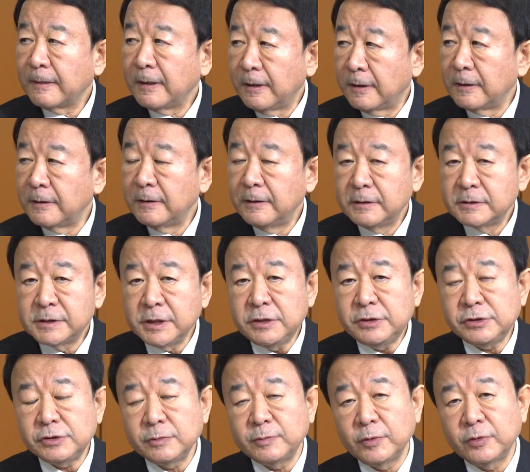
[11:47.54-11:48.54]
はい、
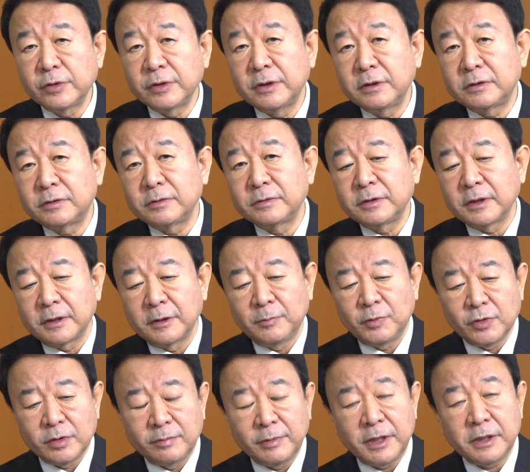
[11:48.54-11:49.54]
専守防衛っていうのだから
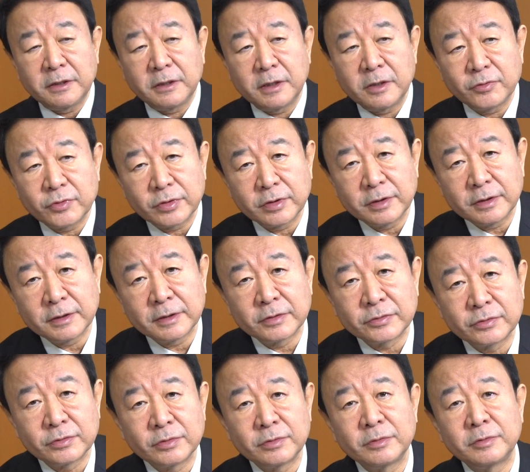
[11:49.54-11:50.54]
僕は前からこれあ
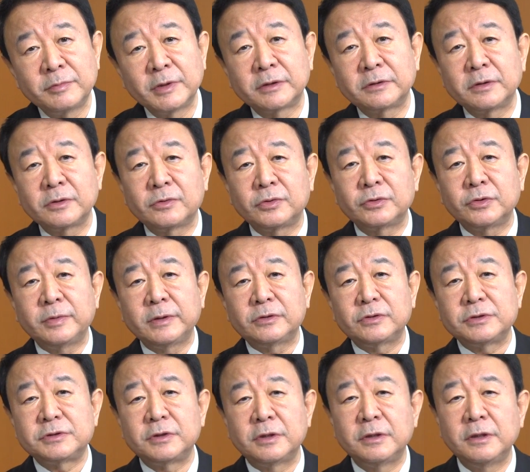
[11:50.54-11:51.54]
の全く言葉
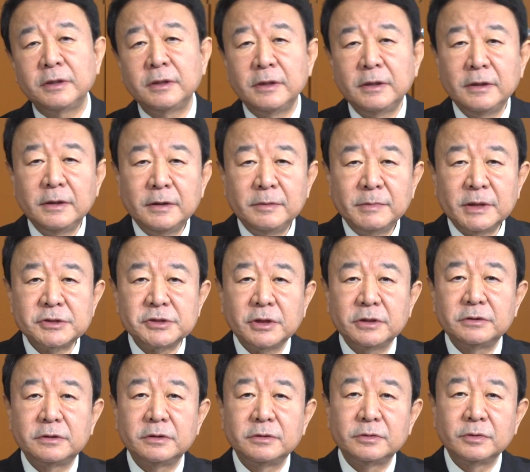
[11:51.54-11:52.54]
として間
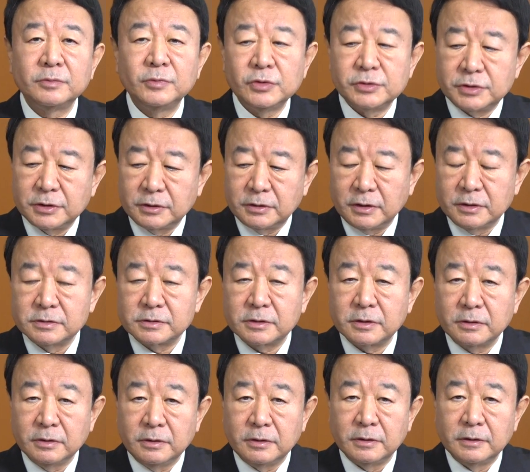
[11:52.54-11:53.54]
違ってると申してきたんです
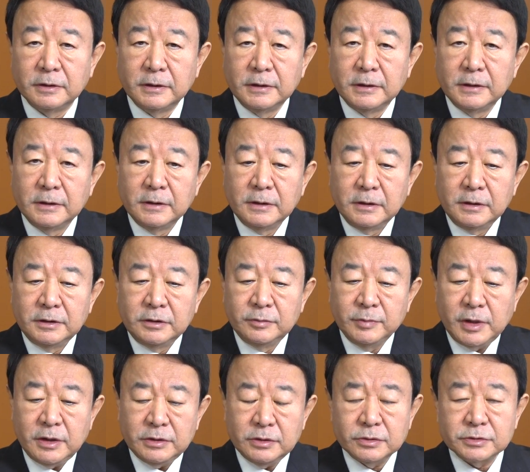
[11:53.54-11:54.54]
けど
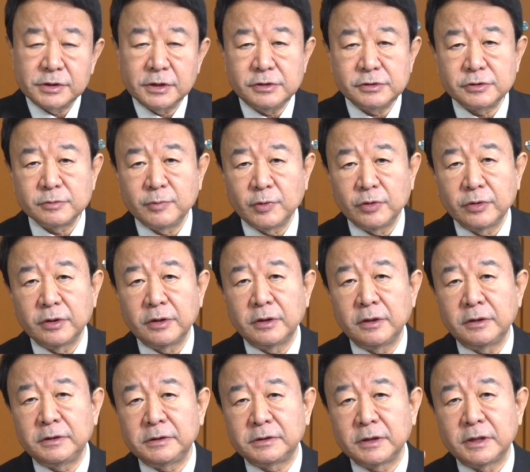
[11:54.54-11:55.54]
今までの専守防
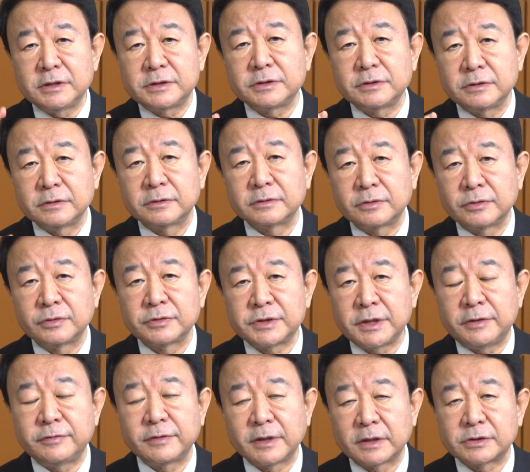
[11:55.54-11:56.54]
衛に対するこの
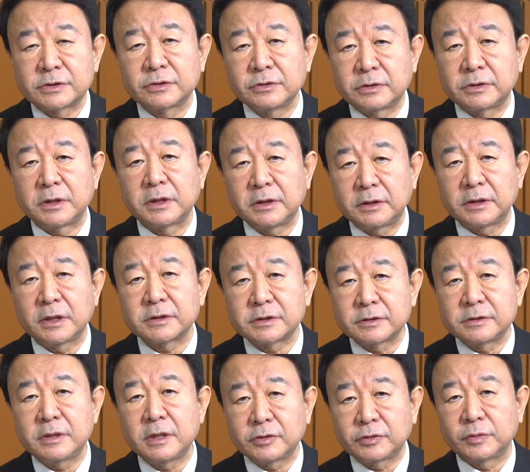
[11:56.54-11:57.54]
政府が作ってきた
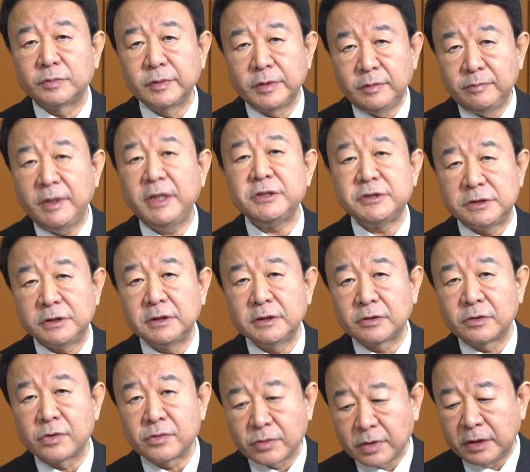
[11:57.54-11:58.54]
少なくともイメージ
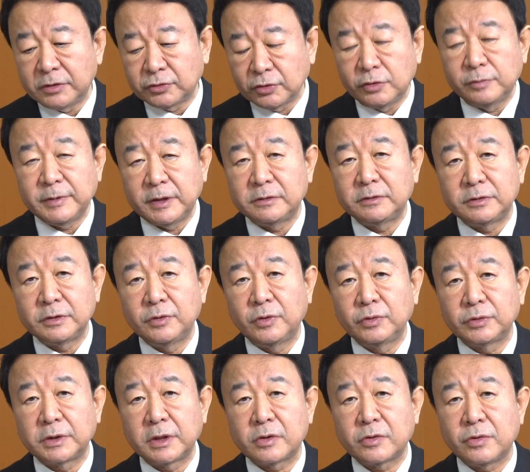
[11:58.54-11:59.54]
国会答弁という
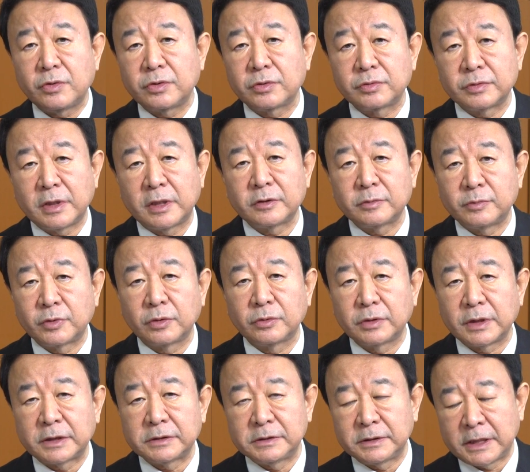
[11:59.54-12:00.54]
法的効力のあるも
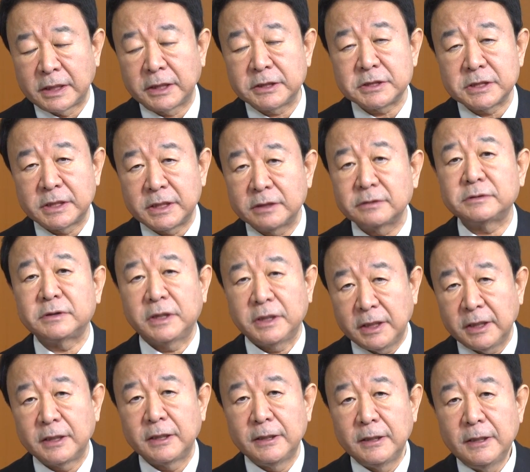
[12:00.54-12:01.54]
のだけじゃなく
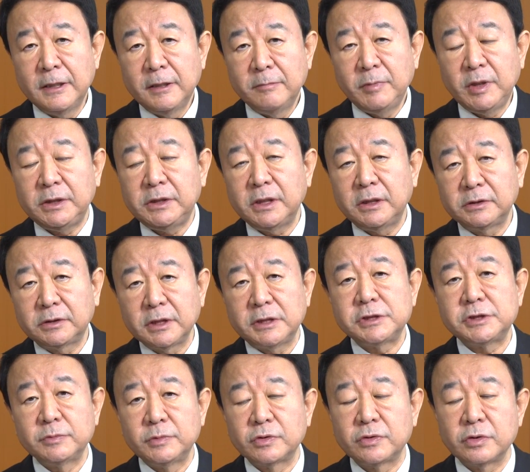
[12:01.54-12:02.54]
てメディアに対
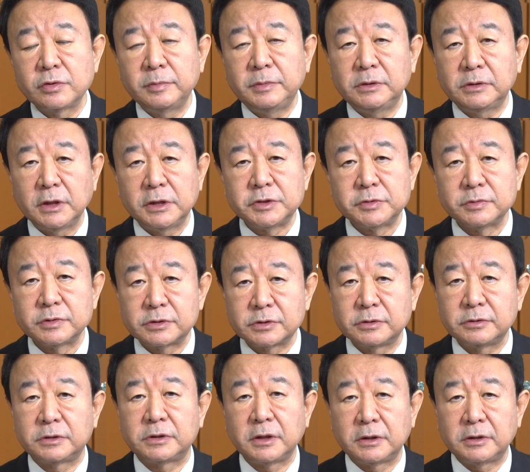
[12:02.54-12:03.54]
しても国民に対しても
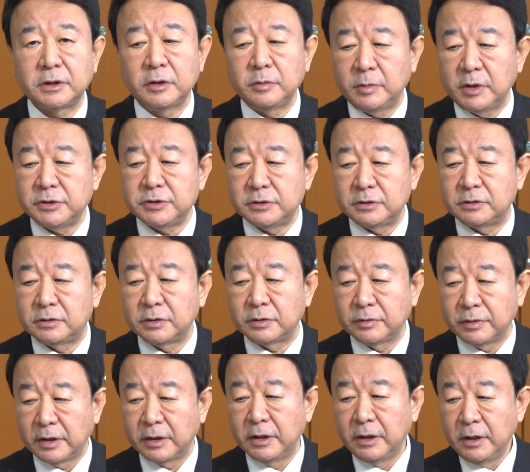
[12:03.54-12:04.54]
作ってきたイメージっていう
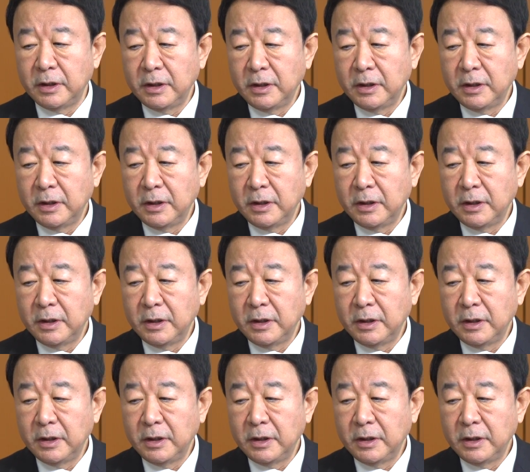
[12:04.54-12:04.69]
のは